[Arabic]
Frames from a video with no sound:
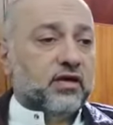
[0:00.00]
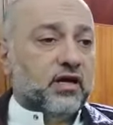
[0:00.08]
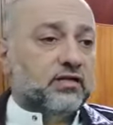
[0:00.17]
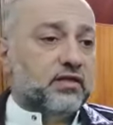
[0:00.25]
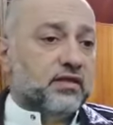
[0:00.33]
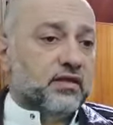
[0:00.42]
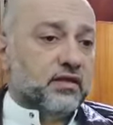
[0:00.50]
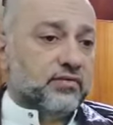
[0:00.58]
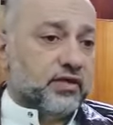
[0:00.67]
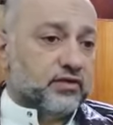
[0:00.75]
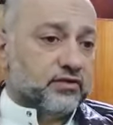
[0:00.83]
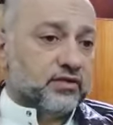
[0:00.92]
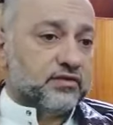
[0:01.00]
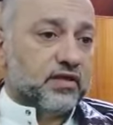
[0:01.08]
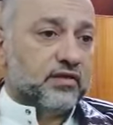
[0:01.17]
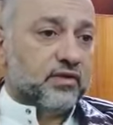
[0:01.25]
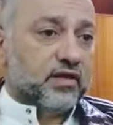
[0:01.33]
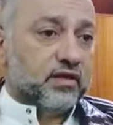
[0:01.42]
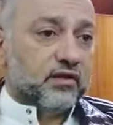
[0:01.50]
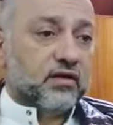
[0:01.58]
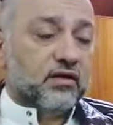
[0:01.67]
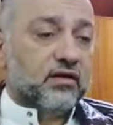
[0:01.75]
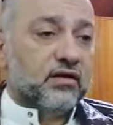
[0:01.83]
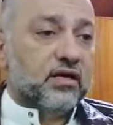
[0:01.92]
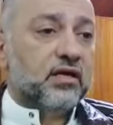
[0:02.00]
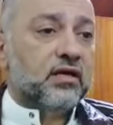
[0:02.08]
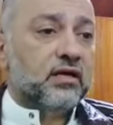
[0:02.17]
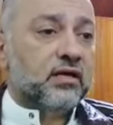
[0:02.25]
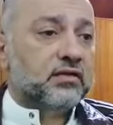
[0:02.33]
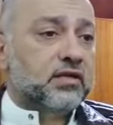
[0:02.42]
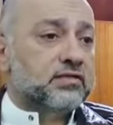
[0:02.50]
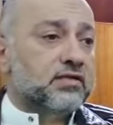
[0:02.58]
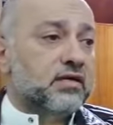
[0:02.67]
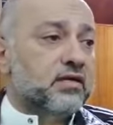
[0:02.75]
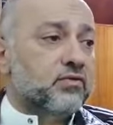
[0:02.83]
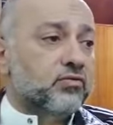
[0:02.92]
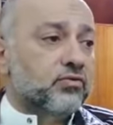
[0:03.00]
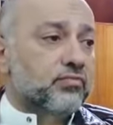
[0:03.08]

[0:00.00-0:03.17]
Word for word: حديث النبي عليه الصلاة والسلام هذا قال لا تزال